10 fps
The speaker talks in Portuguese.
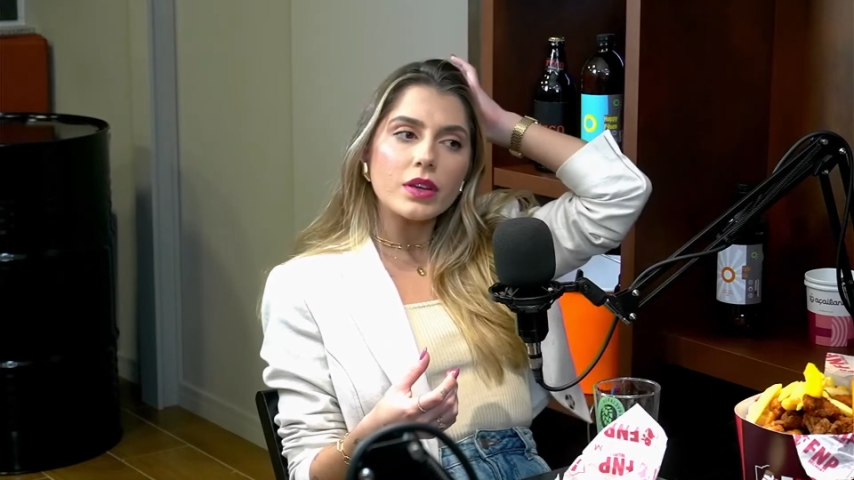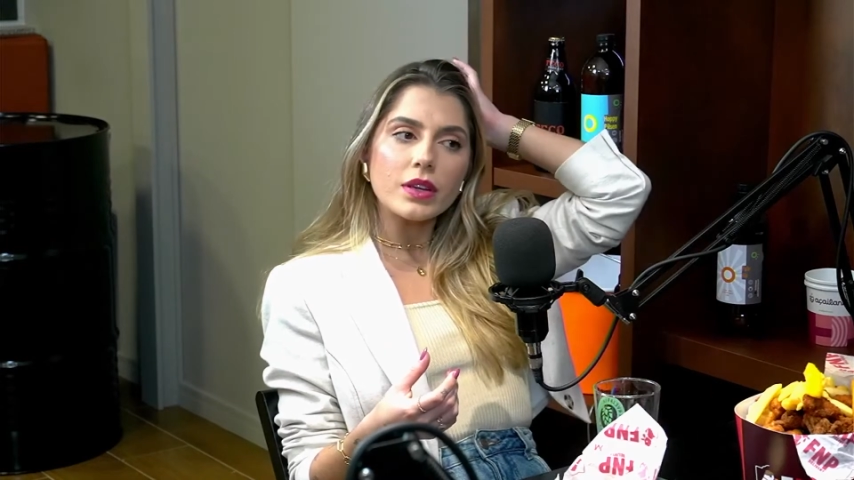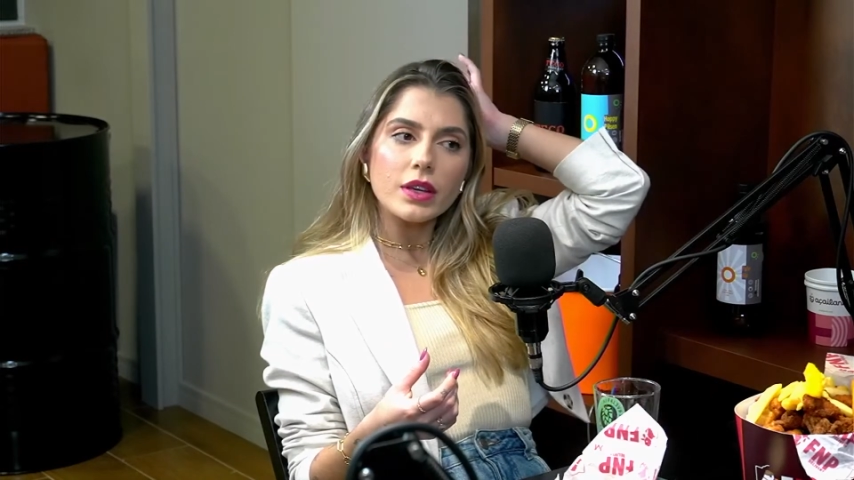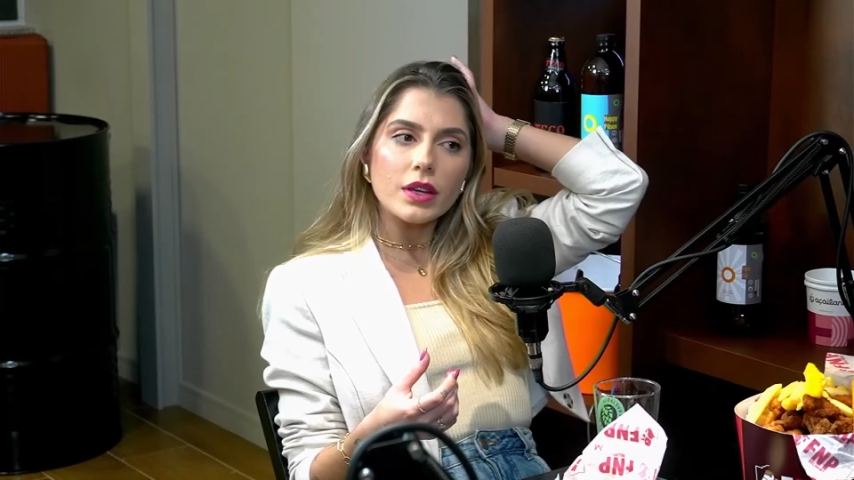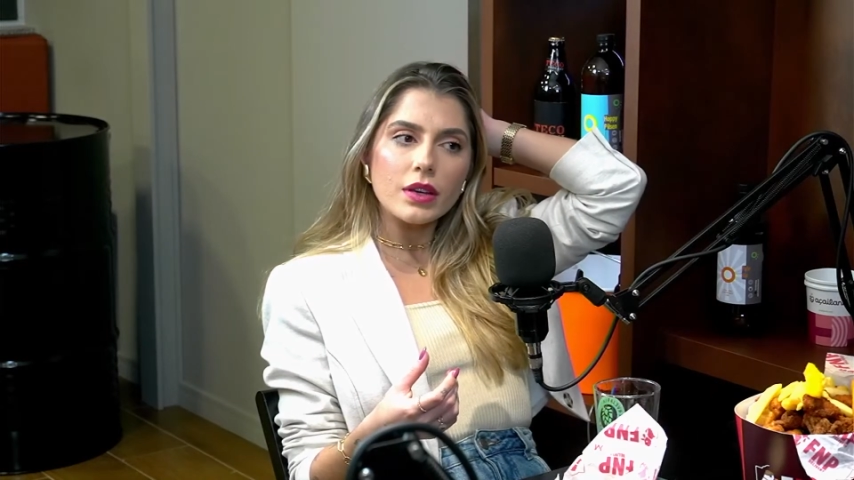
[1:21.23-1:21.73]

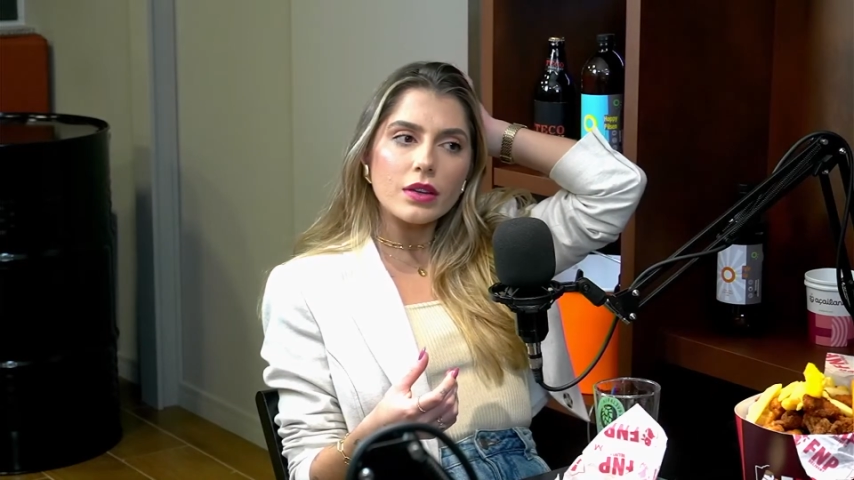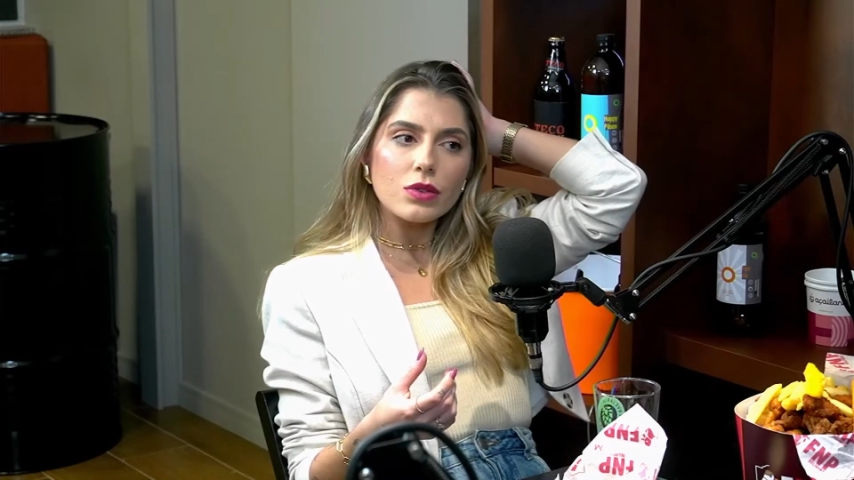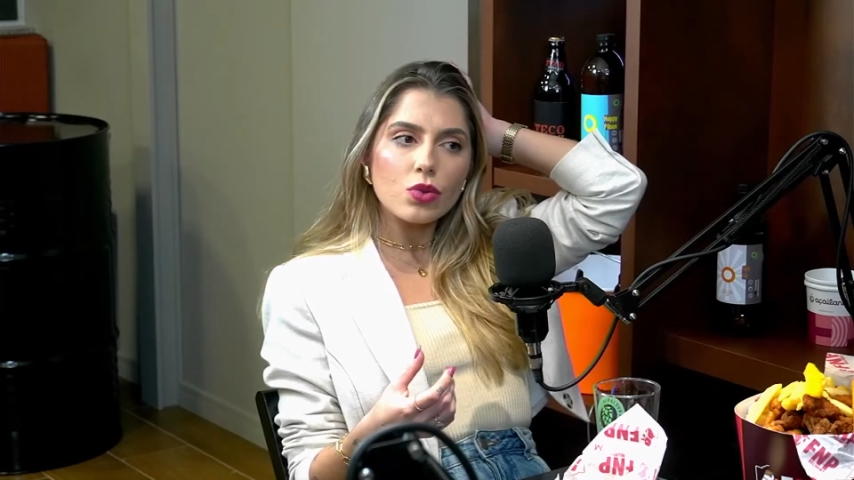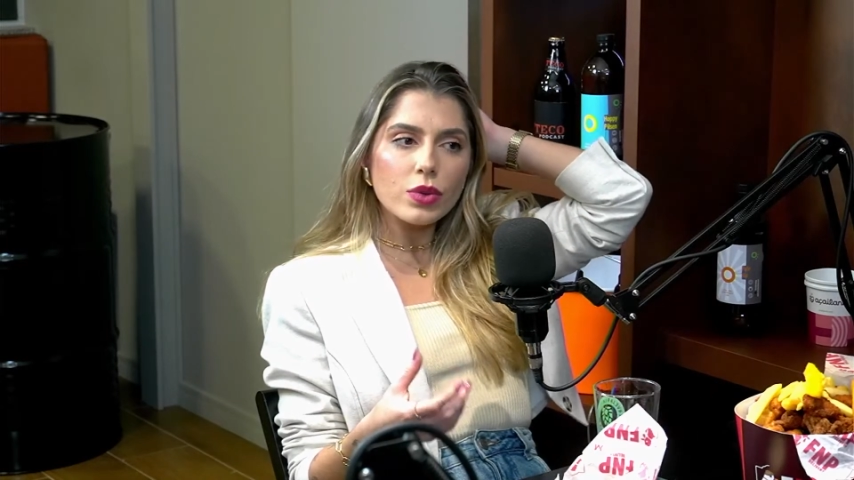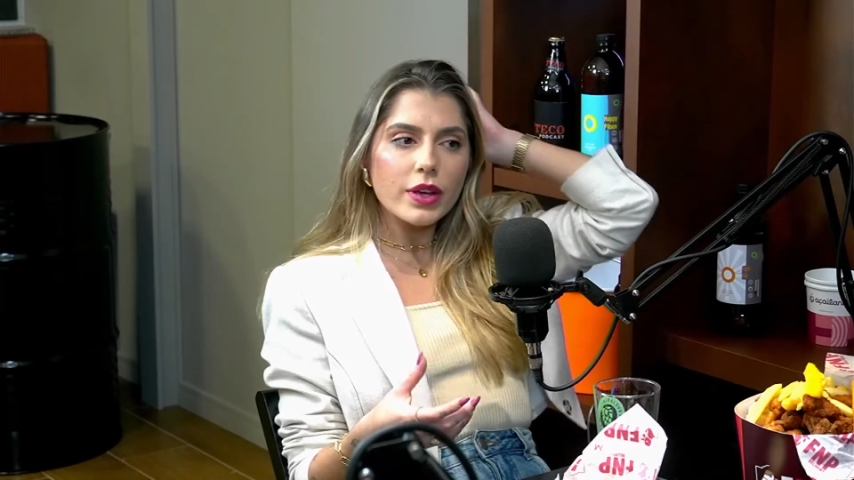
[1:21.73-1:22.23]
Que
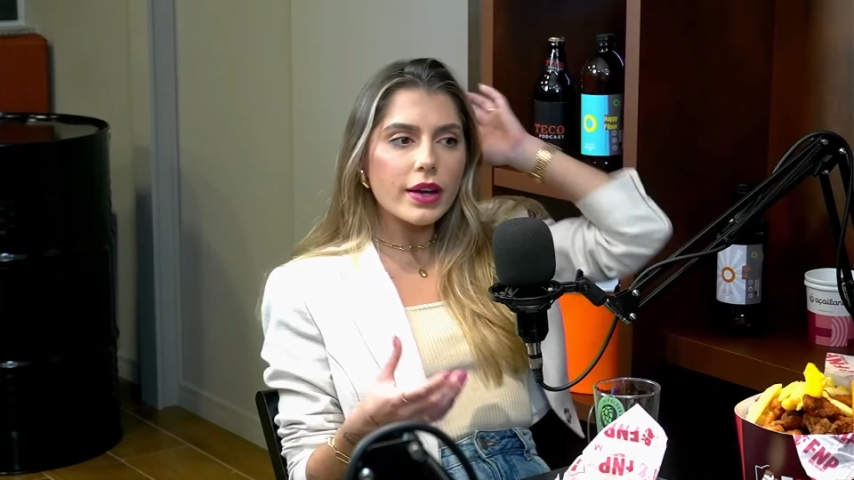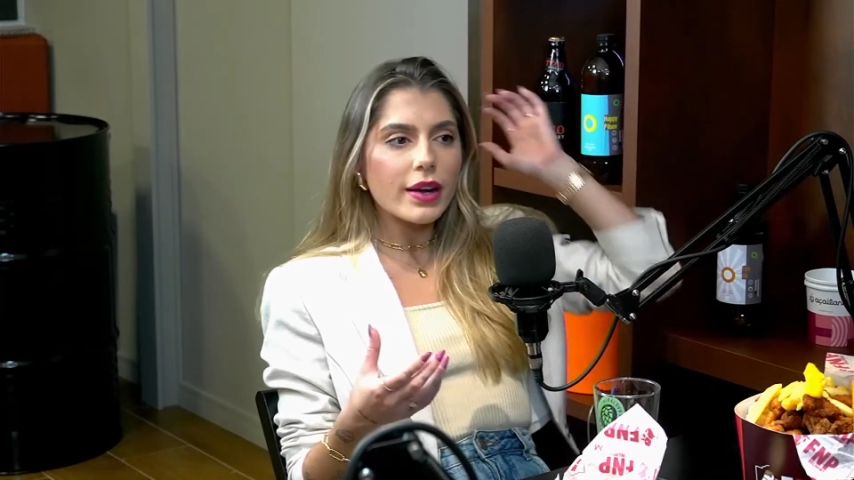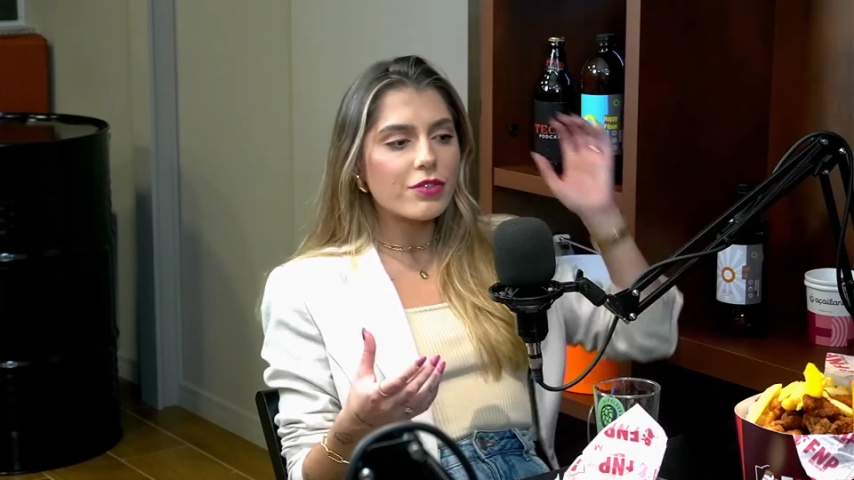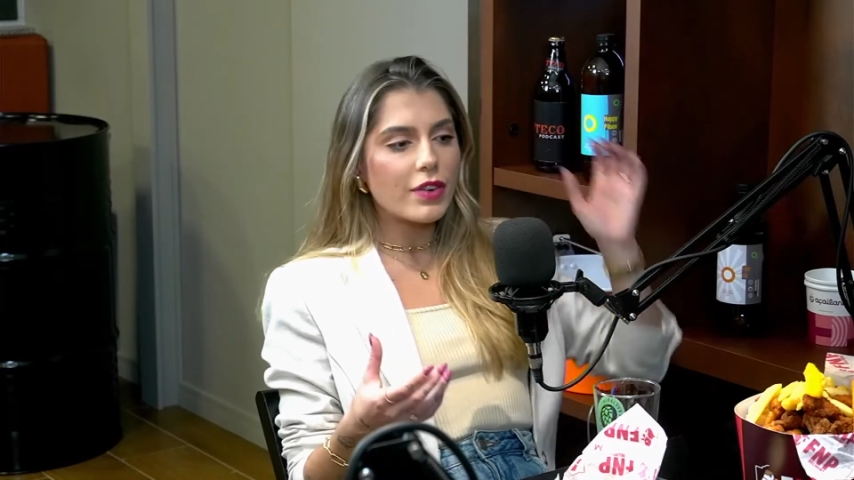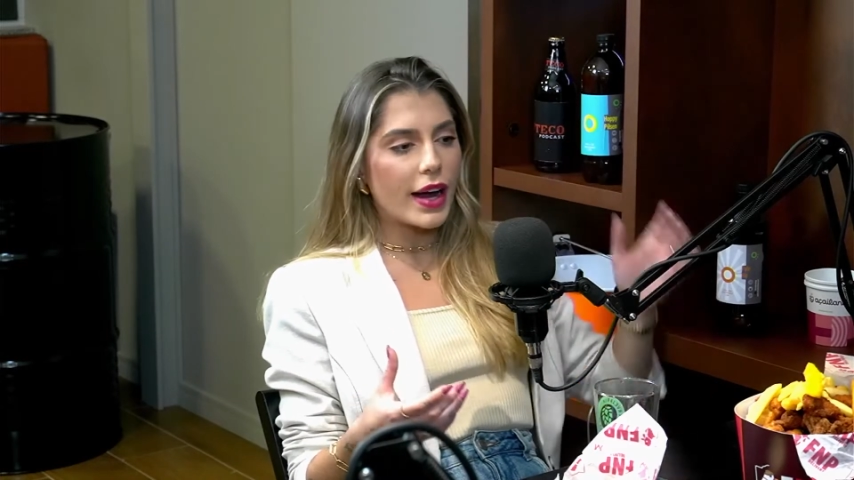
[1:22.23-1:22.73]
tudo que é
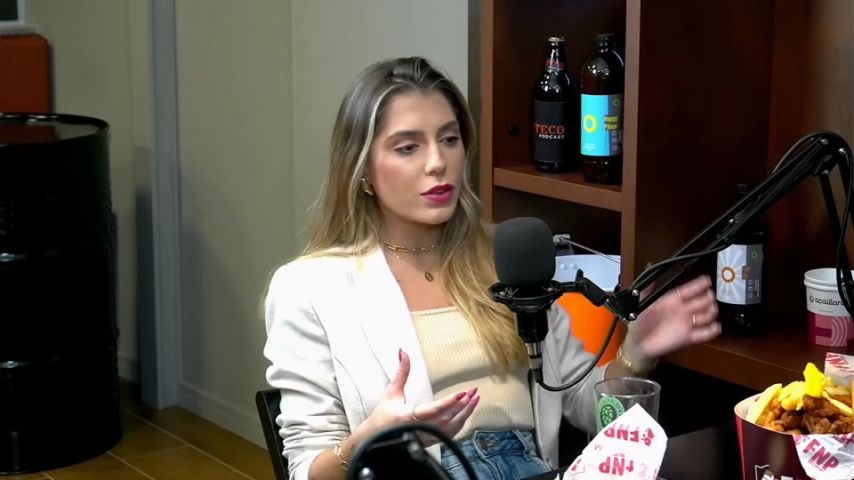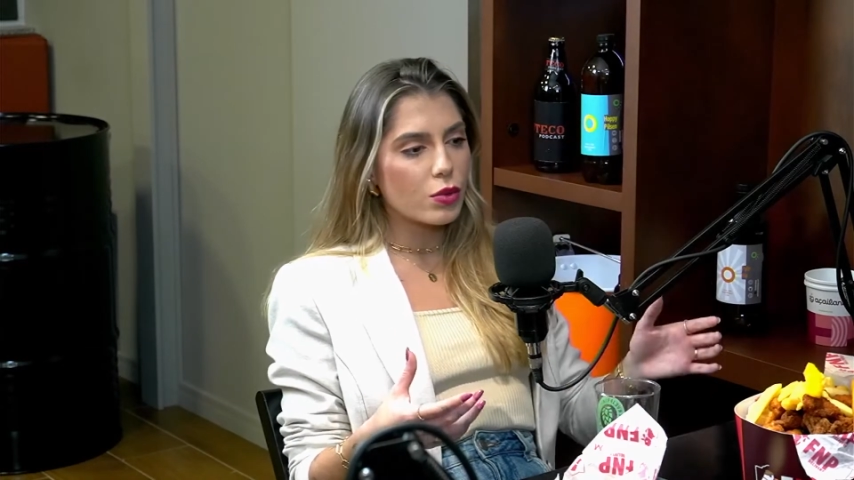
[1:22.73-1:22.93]
gravado